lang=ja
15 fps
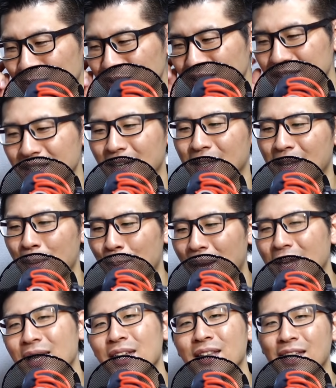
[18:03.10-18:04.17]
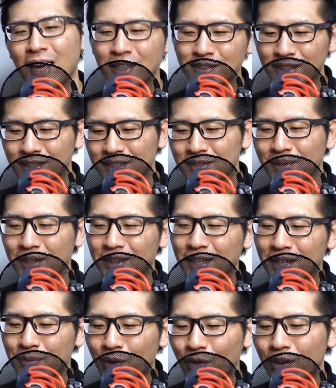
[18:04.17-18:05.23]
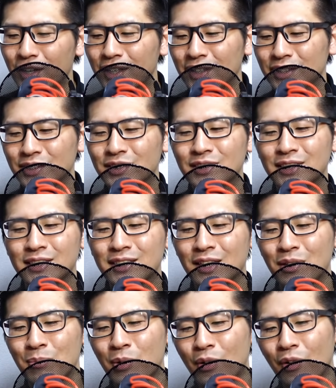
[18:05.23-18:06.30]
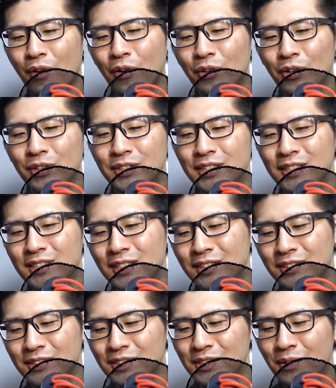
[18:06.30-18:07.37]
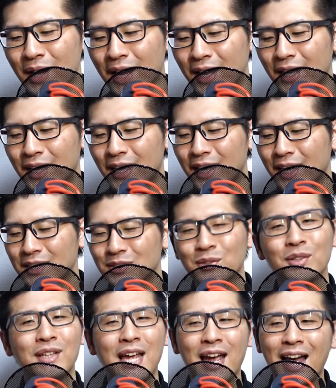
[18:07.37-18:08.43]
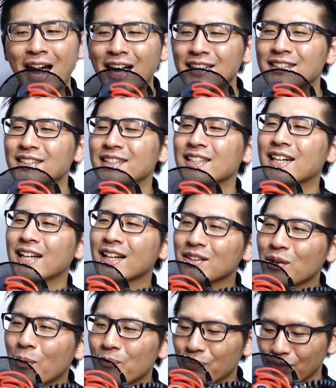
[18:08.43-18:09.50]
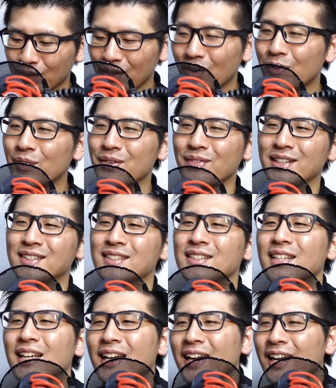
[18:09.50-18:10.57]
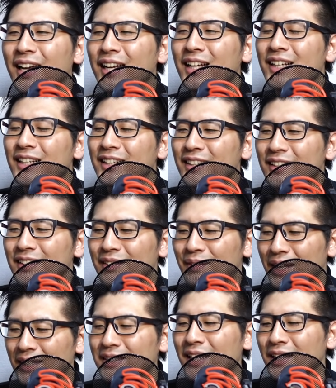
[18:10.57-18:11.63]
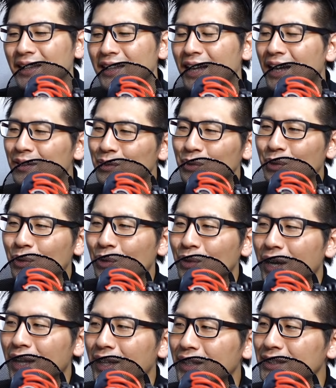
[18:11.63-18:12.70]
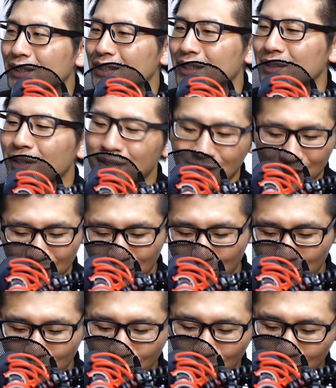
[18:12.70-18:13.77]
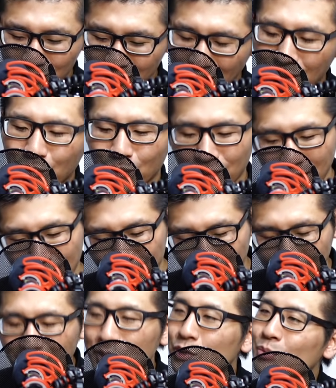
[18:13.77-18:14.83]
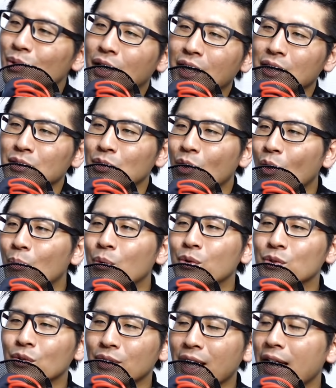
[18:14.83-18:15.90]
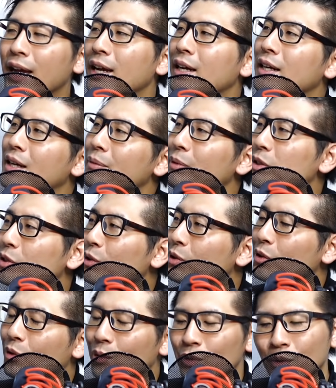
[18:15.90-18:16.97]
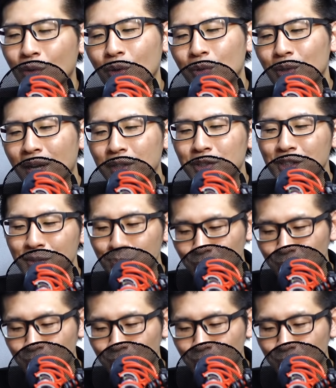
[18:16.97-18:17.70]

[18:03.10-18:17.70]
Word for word: もしかしたらね、ペイーンって外れてしまったりもするんですけども、この D6 は、その点安心かなと思います。でもね、シャッターのところの話は先ほどしたので、大丈夫かなと思うので、ちょっとこのフラグシッ